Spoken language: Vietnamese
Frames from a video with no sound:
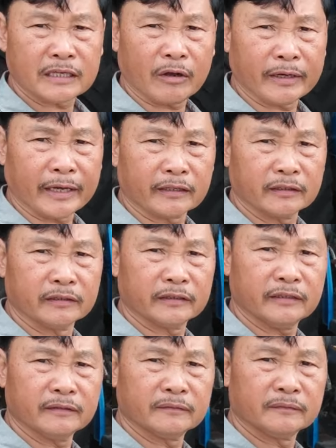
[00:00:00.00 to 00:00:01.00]
sáu ngàn
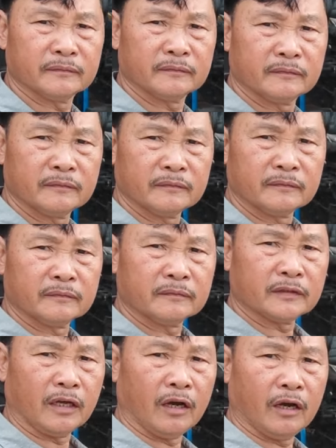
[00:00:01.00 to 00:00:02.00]
rưỡi
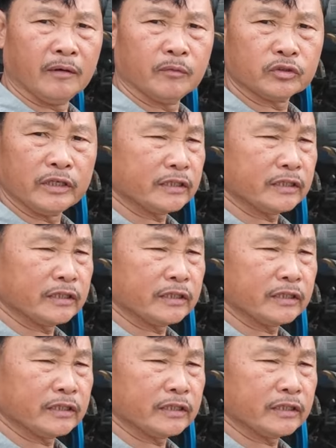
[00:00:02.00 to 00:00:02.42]
đó một